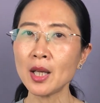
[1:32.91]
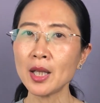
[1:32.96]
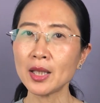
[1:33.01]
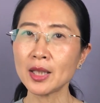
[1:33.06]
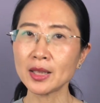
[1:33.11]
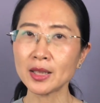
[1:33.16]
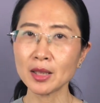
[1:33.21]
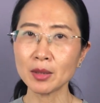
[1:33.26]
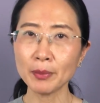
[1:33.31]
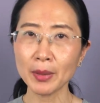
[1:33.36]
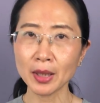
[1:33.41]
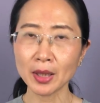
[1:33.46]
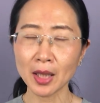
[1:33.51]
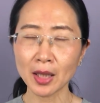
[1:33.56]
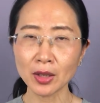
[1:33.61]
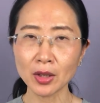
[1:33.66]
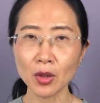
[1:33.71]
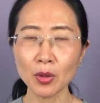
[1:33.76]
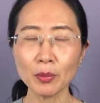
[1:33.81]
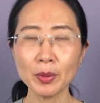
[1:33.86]
已经被
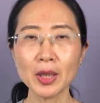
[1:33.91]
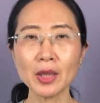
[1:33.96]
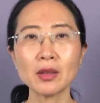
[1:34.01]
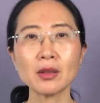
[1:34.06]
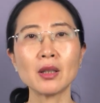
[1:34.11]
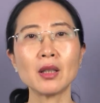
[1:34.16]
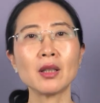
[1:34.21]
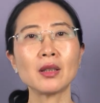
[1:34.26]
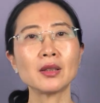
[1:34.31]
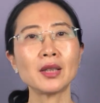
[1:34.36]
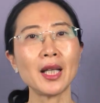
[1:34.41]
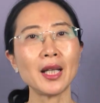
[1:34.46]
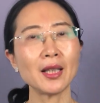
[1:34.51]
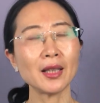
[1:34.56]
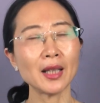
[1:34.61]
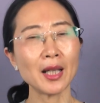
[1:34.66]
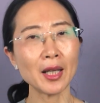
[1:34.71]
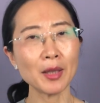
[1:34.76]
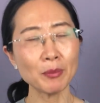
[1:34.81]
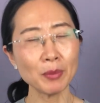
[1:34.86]
糖尿病呃带
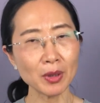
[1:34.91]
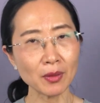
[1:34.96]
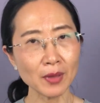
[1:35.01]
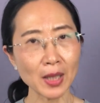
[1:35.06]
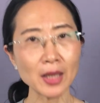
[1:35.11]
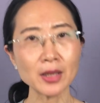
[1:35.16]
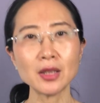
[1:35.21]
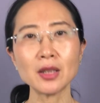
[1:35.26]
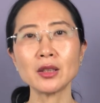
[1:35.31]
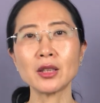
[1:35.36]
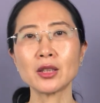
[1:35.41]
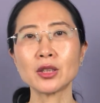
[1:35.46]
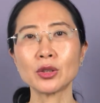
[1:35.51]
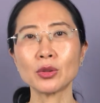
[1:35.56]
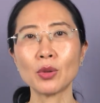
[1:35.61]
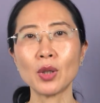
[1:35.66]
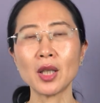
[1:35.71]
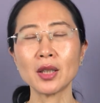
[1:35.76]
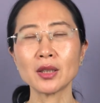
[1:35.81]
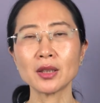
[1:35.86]
来并发症的情
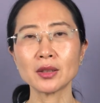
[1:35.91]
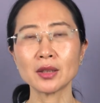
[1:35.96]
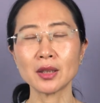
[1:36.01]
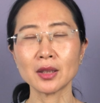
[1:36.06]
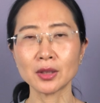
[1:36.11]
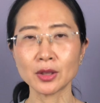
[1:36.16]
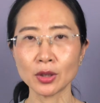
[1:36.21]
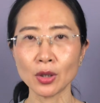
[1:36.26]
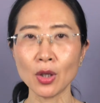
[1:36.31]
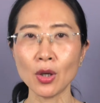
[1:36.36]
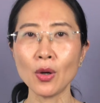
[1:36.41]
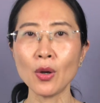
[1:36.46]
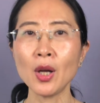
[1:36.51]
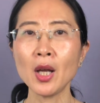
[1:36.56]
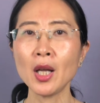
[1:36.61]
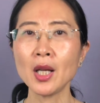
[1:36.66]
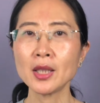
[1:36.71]
况的时候，